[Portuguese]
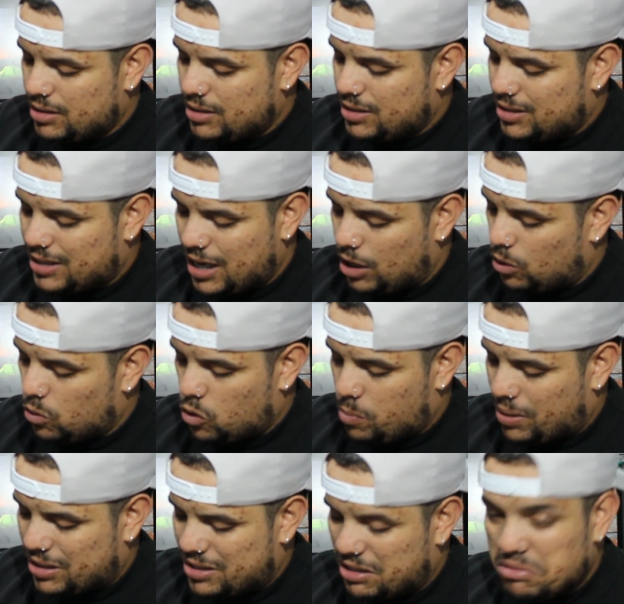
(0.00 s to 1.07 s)
Cê é louco,
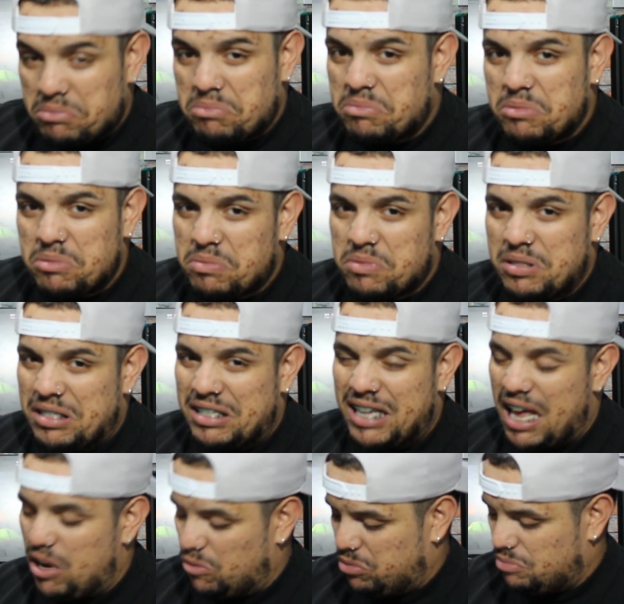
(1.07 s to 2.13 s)
parça.
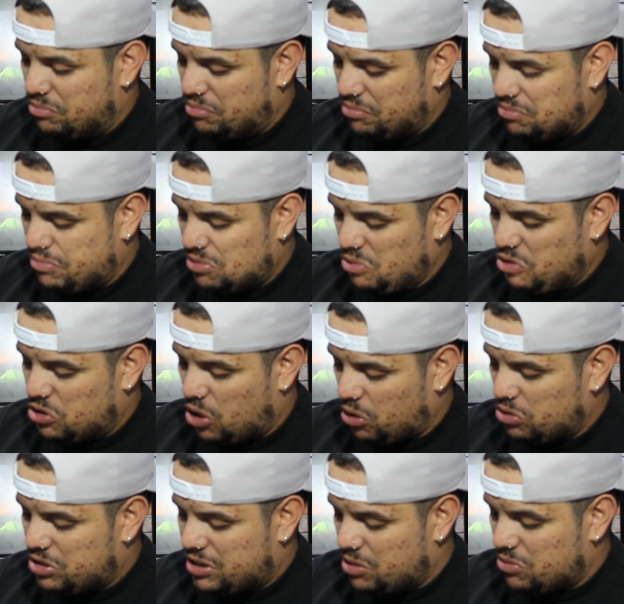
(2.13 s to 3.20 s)
Zero. Os
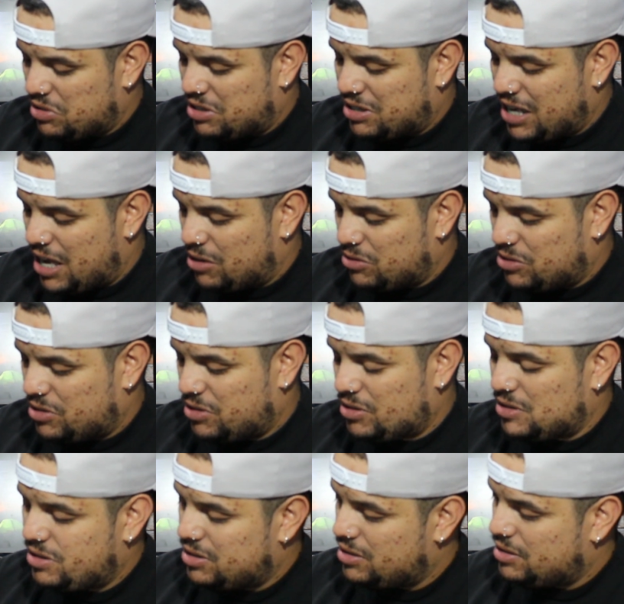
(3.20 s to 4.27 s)
jogos estão zeros.
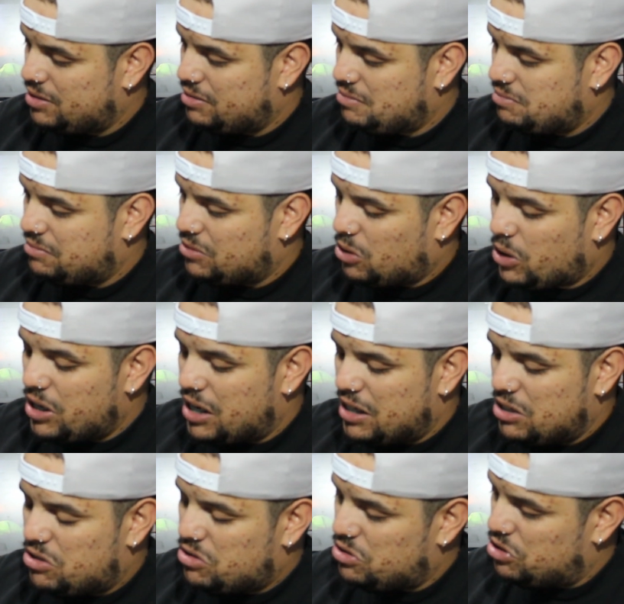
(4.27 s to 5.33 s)
Olha
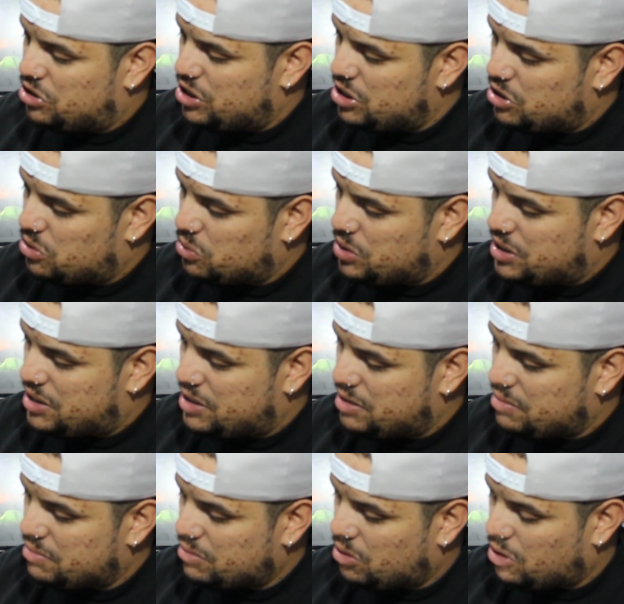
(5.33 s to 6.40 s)
isso,
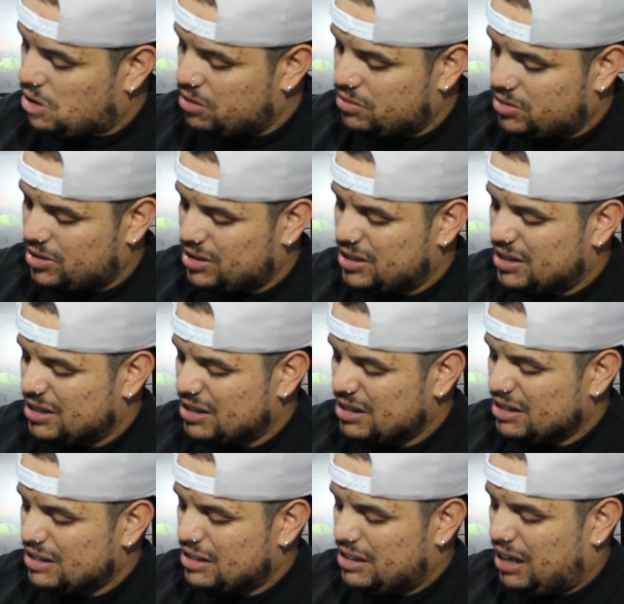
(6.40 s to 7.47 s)
Jesus. Ó.
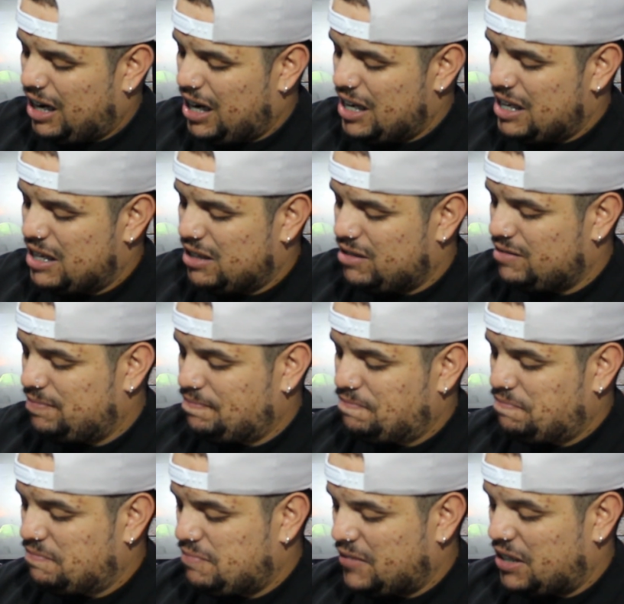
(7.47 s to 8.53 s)
Ai,
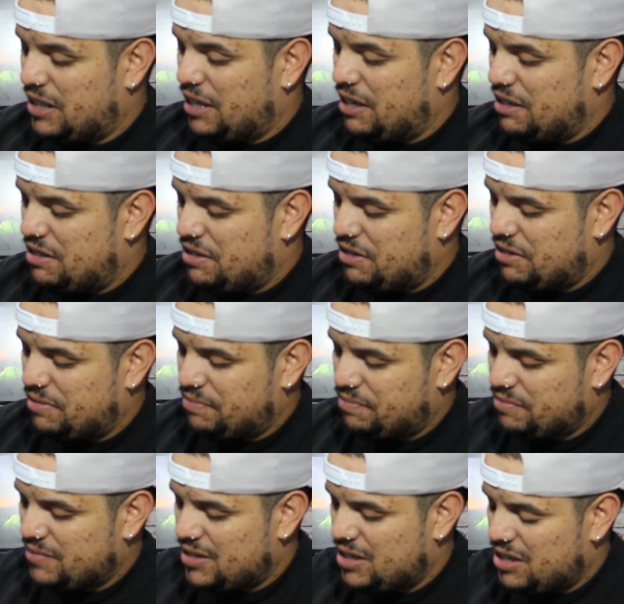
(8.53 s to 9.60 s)
que delícia.
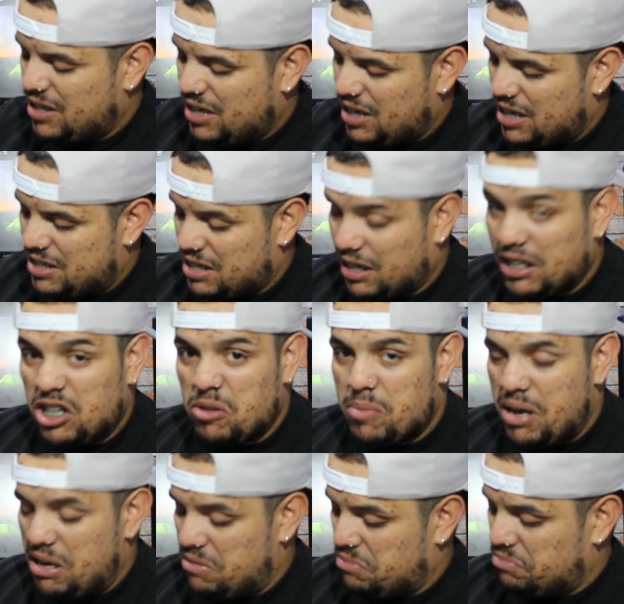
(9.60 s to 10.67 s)
Esse aqui
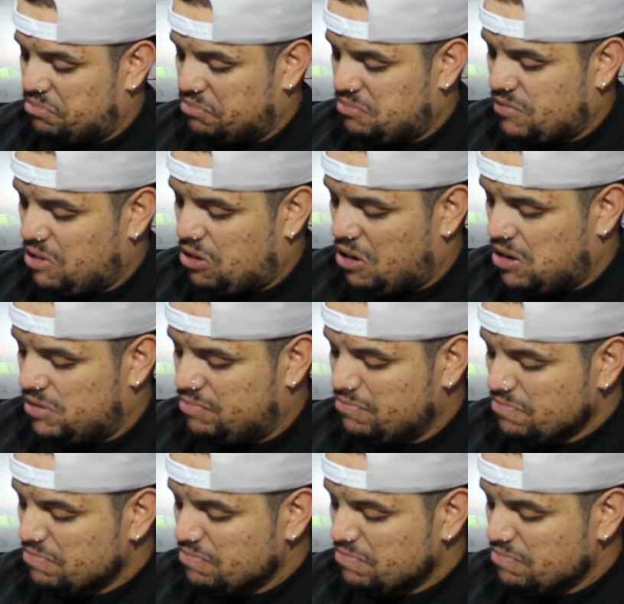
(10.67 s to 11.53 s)
também, ó.